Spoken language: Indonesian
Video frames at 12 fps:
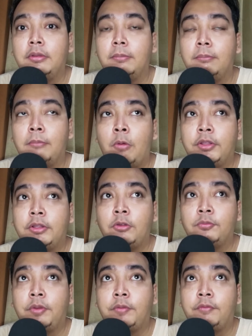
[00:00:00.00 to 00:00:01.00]
bahwa kita
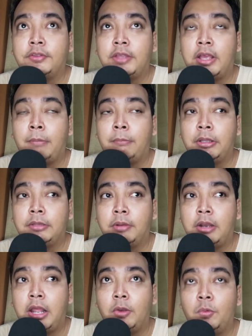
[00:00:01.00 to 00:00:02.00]
harus verifikasi alamat
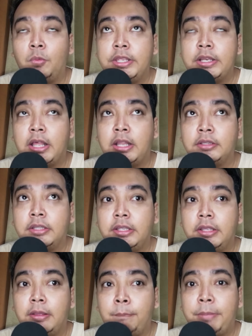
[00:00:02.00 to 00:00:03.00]
melalui nanti
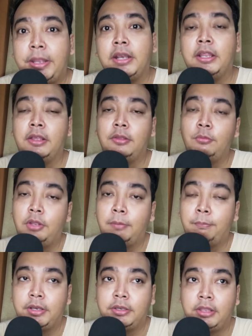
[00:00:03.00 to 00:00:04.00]
PIN ya Google
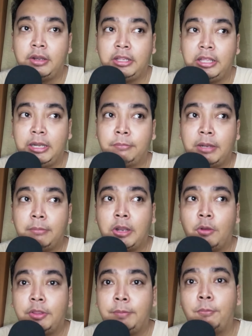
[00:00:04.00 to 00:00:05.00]
PIN yang dikirimkan
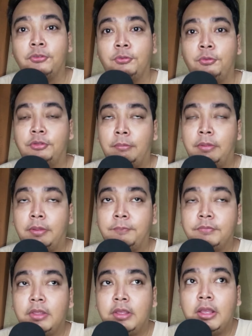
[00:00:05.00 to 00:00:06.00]
melalui pos terutama.
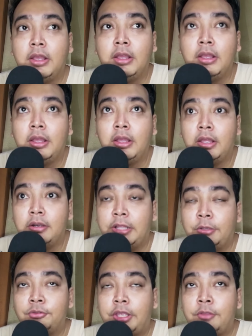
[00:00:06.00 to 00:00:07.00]
Nah
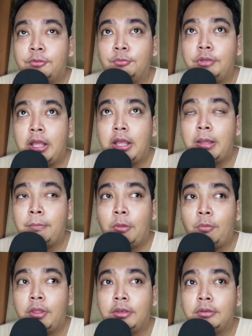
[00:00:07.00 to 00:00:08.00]
itu saya sudah
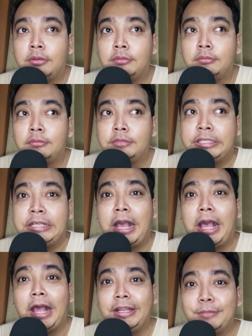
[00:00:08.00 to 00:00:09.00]
melakukan tiga
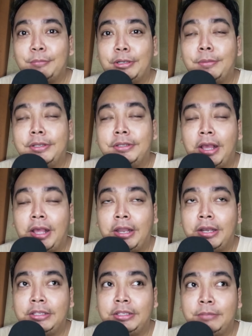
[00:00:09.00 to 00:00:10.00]
kali teman-teman tiga
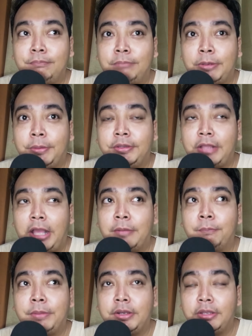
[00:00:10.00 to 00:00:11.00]
kali
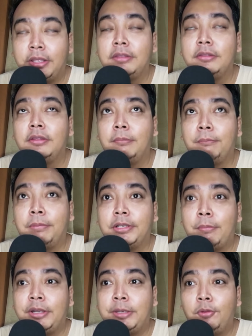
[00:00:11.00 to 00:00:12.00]
permintaan pin ya.
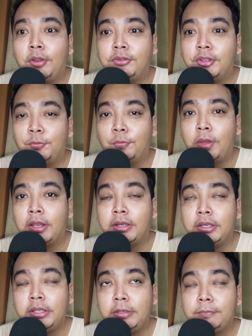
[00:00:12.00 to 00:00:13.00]
Pertama di bulan
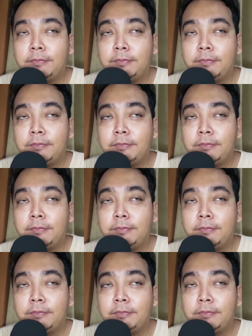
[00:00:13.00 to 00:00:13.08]
Januari,